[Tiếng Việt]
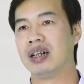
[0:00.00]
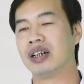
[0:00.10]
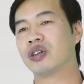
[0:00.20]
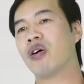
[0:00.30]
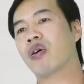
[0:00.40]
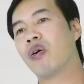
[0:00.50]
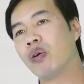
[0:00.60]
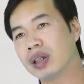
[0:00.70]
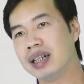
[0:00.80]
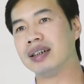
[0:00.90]
là do
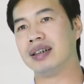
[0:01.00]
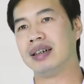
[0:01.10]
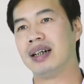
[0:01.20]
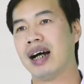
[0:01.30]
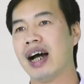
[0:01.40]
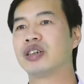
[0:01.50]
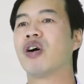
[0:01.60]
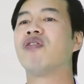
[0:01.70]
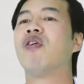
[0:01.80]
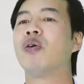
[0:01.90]
cố tình hay
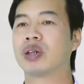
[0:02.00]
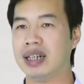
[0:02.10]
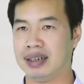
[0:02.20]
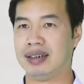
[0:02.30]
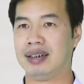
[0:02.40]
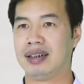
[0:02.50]
do vô tình